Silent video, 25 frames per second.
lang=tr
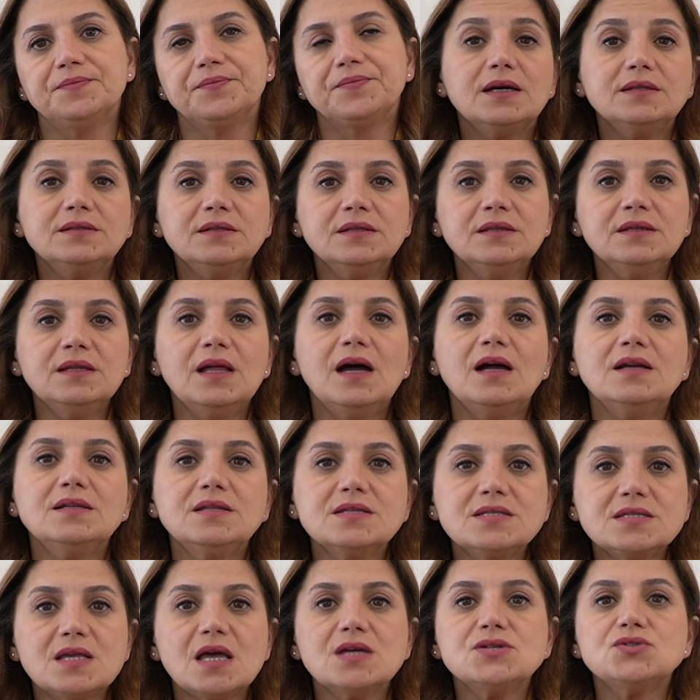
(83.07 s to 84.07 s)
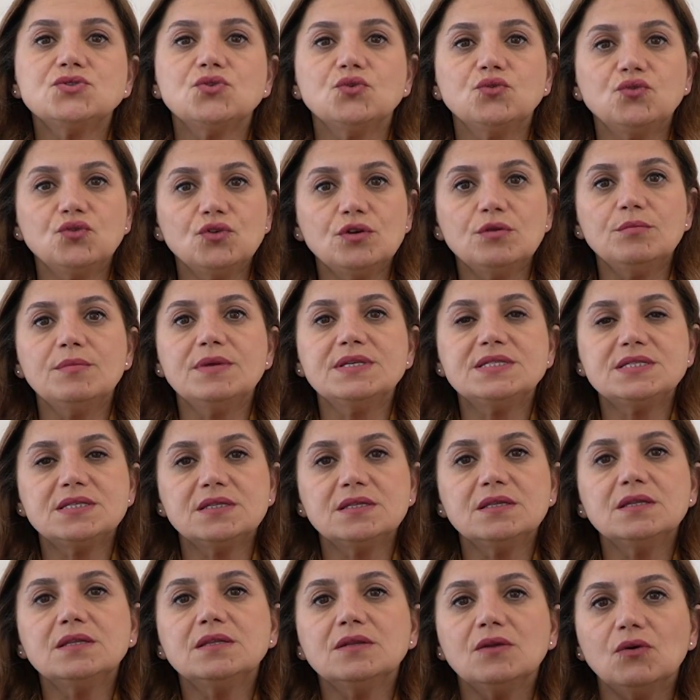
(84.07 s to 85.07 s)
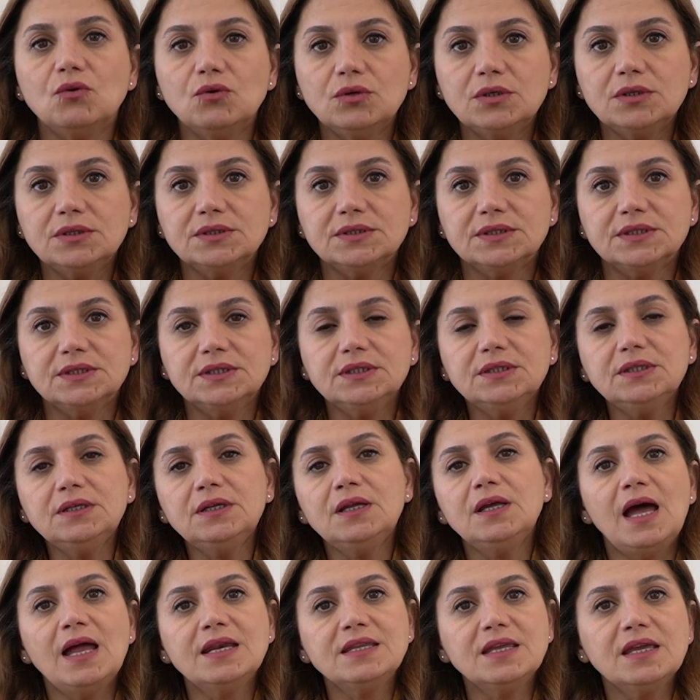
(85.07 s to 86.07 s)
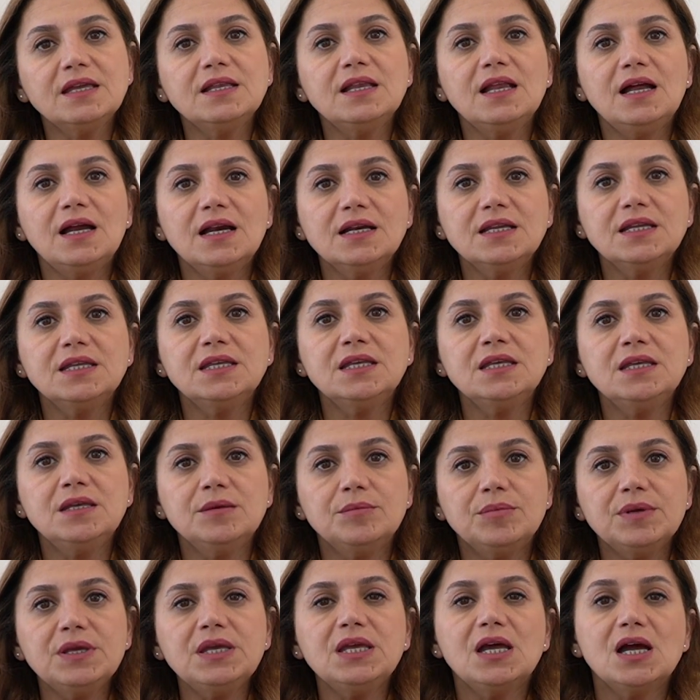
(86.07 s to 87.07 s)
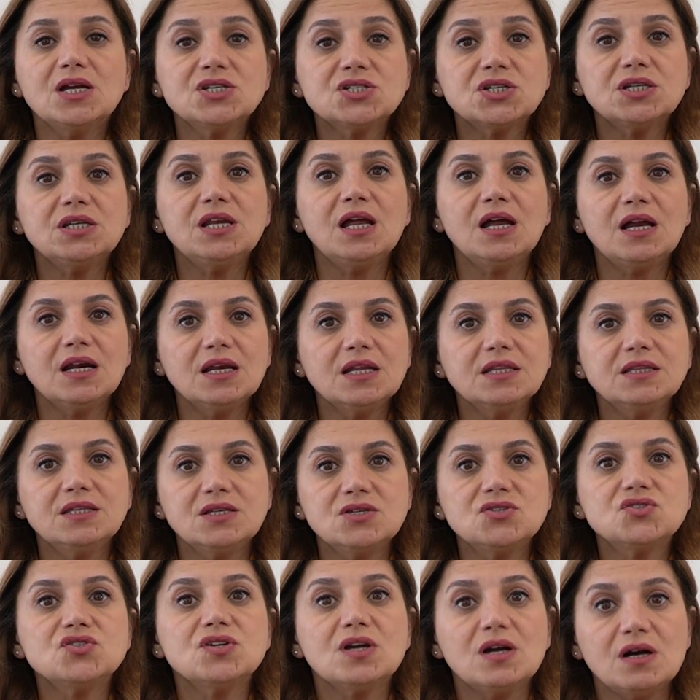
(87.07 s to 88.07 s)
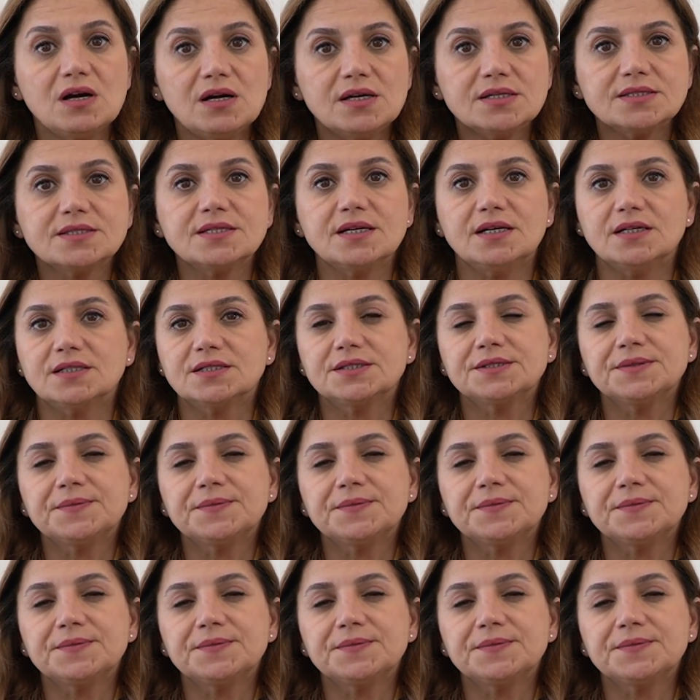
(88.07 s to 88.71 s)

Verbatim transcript: Kadınlarda saç dökülmesinin oranı erkeklerdeki gibi yaş ilerledikçe artar.